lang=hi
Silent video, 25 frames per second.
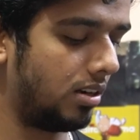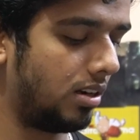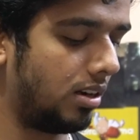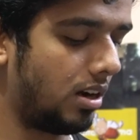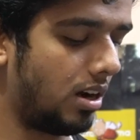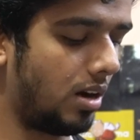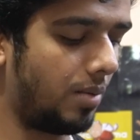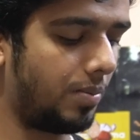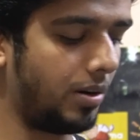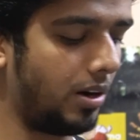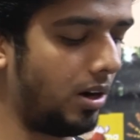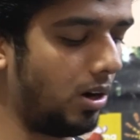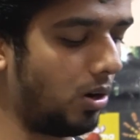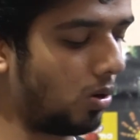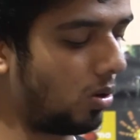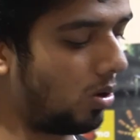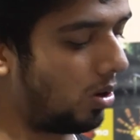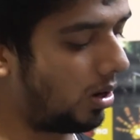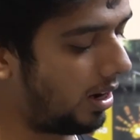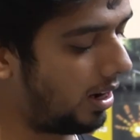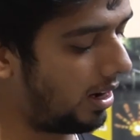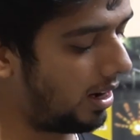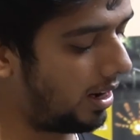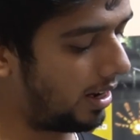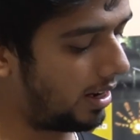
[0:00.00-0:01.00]
अपने लोगों
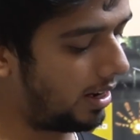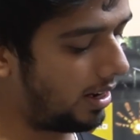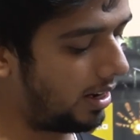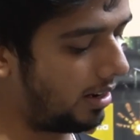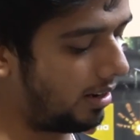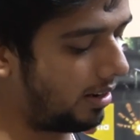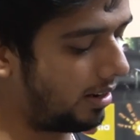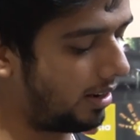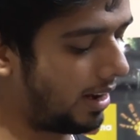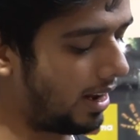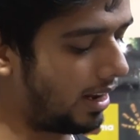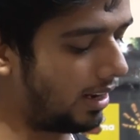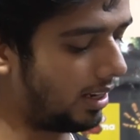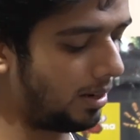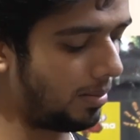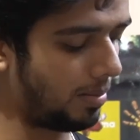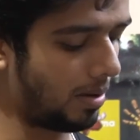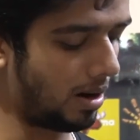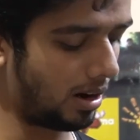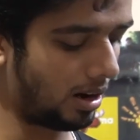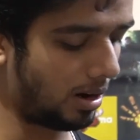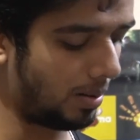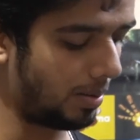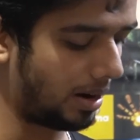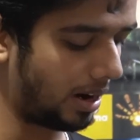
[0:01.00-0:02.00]
के लिए कि कैसे
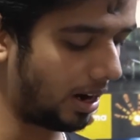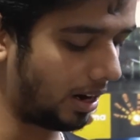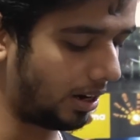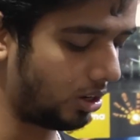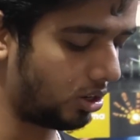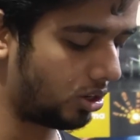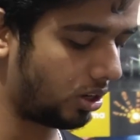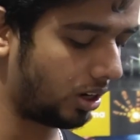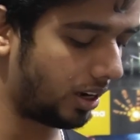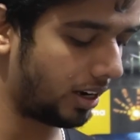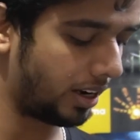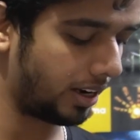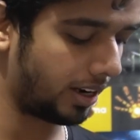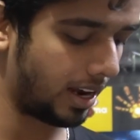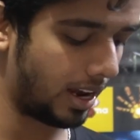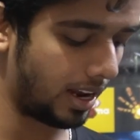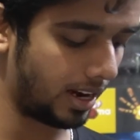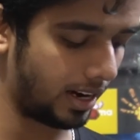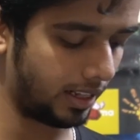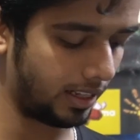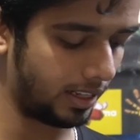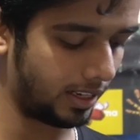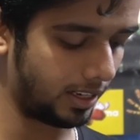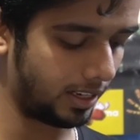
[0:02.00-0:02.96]
मांगा बनानी चाहिए क्या रहता